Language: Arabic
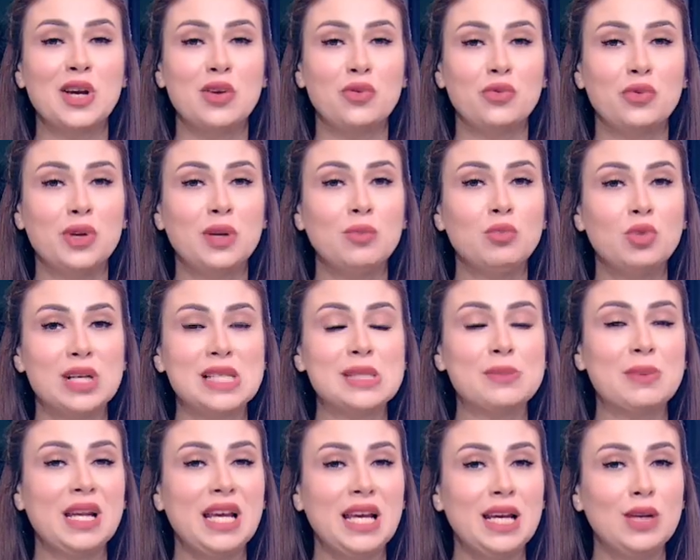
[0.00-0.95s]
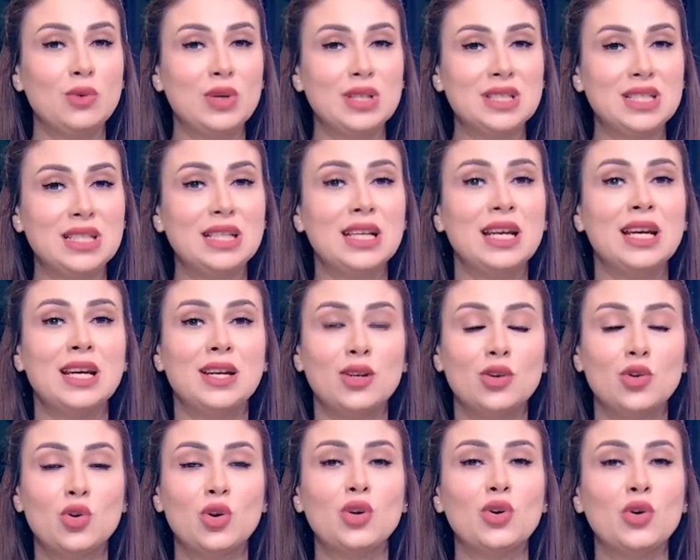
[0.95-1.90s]
في المناسبه الحلوه دي
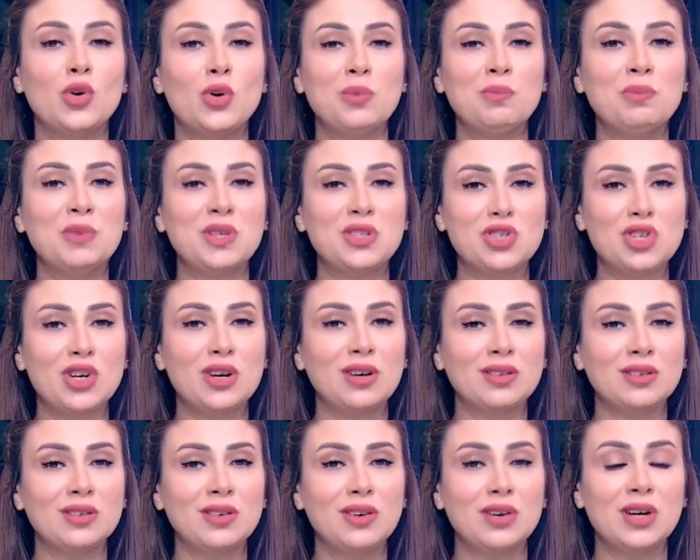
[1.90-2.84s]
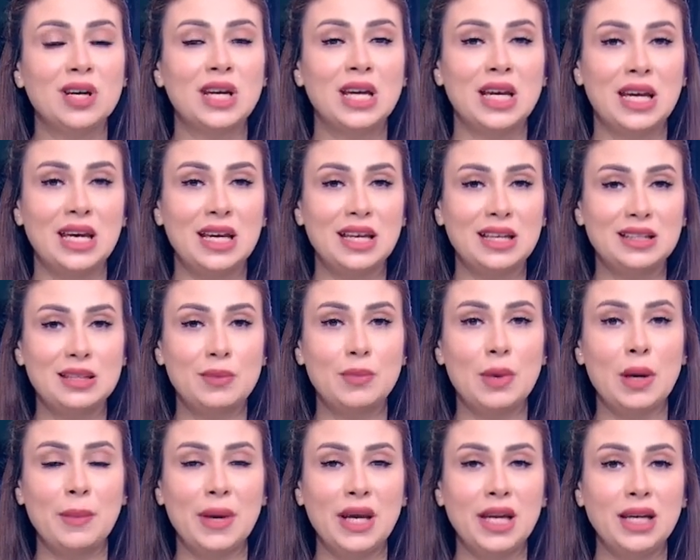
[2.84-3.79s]
لكل ام ان شاء الله آه،
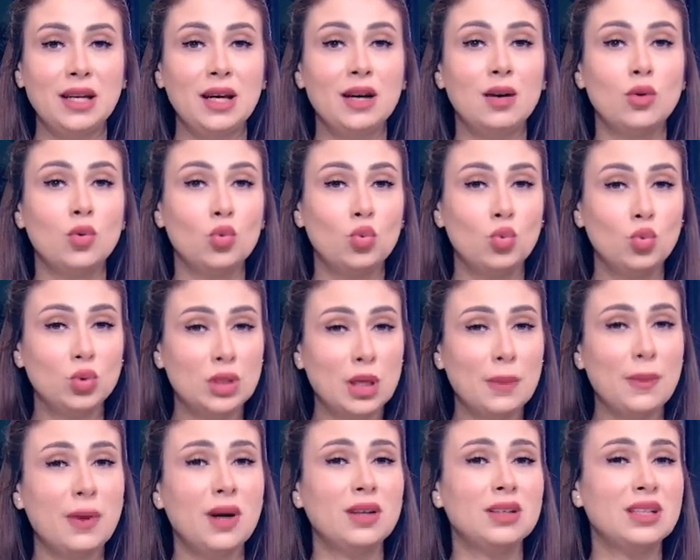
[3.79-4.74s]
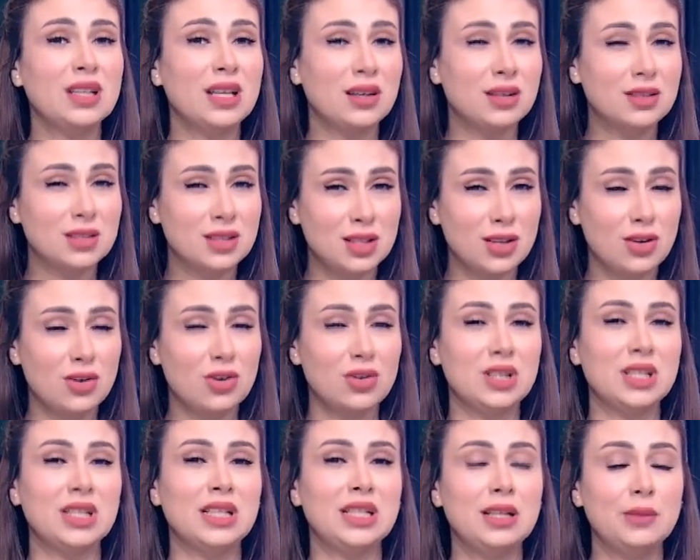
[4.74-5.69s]
تبقى معانا وطبعا
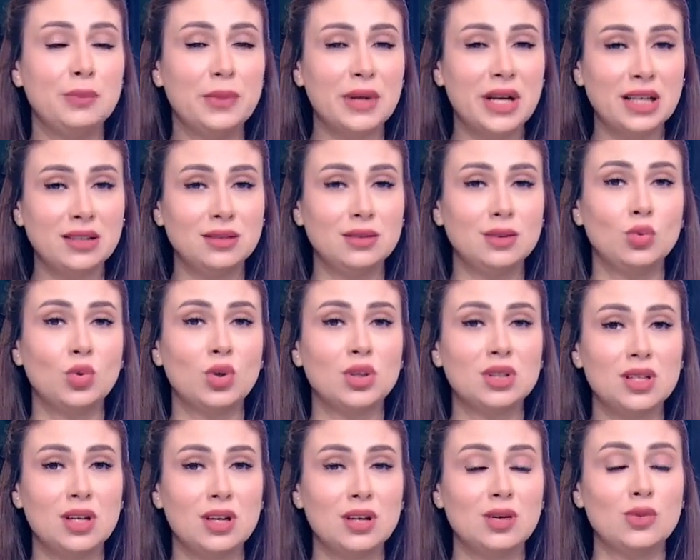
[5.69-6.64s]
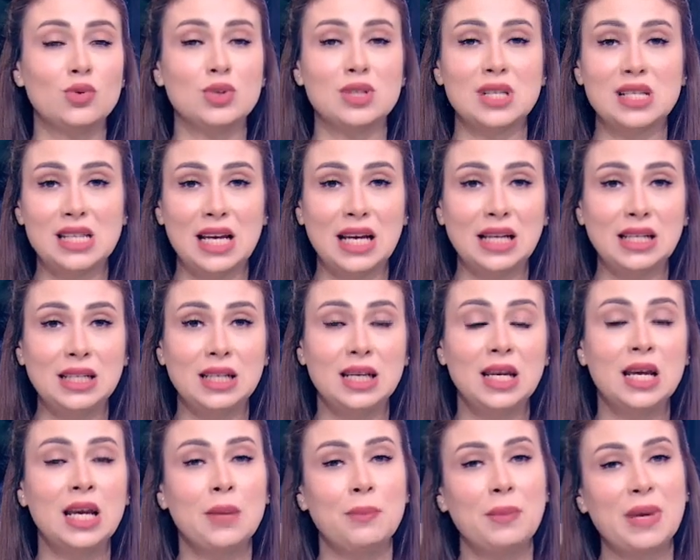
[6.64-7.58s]
اختياري للبراند واختياري الاستاذ علي
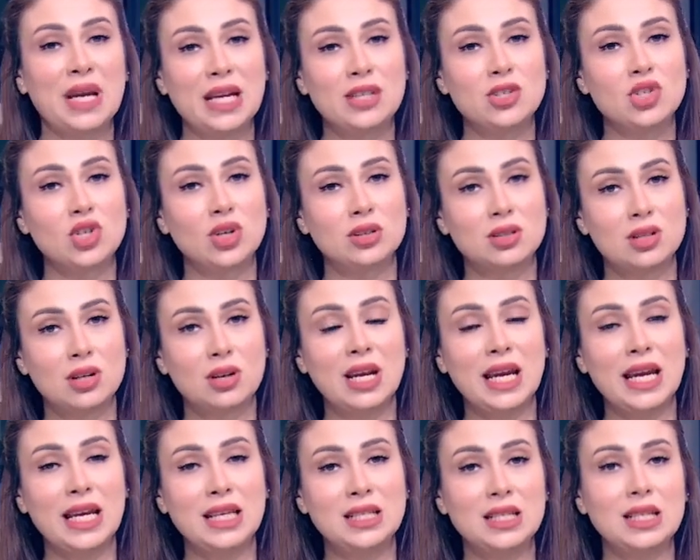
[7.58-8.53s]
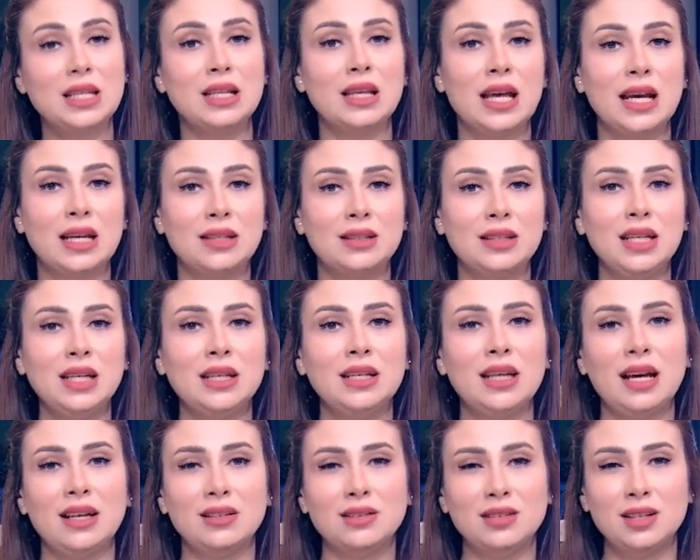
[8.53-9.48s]
ما كانش اختيار عادي لان احنا
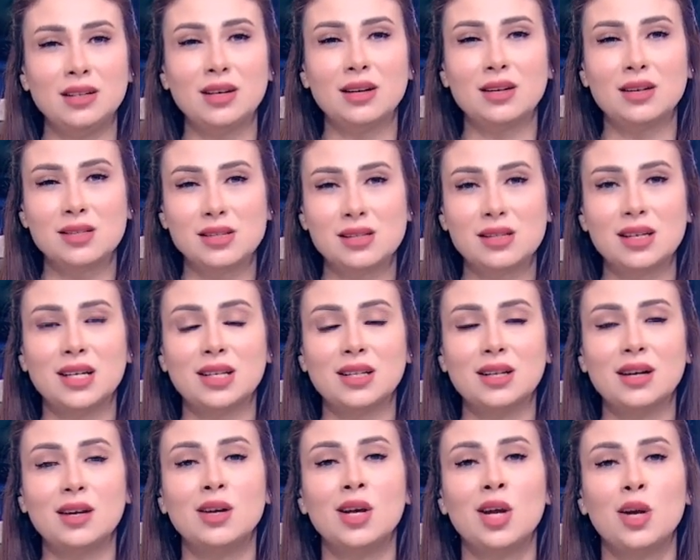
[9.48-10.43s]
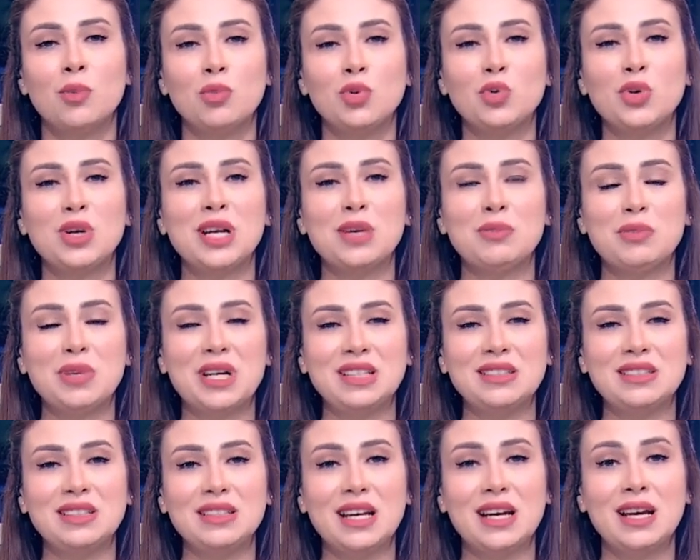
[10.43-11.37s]
عندنا قصه كده من ورا
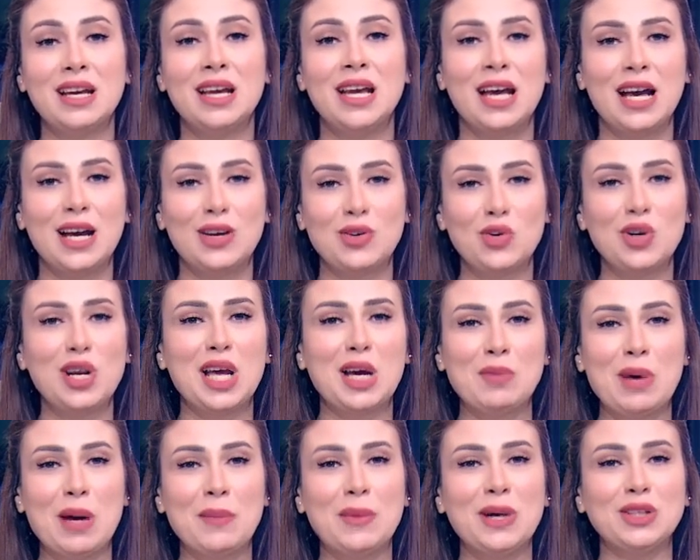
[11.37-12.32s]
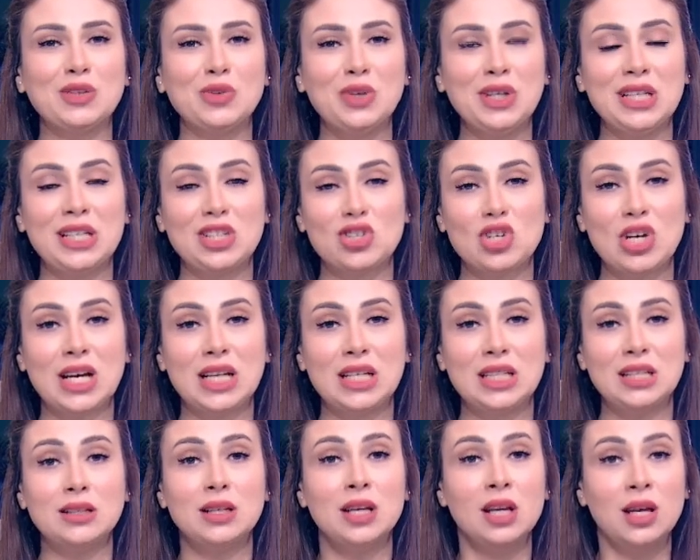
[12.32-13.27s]
البراند ده هنقولها مع بعض واحنا
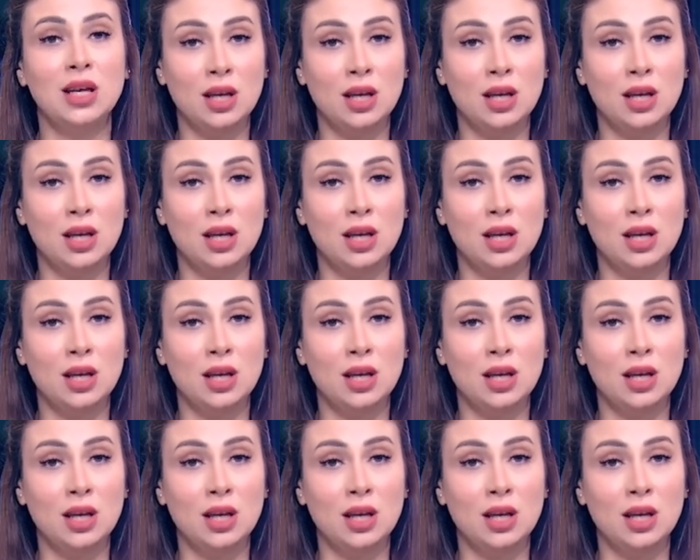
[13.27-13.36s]
شغالين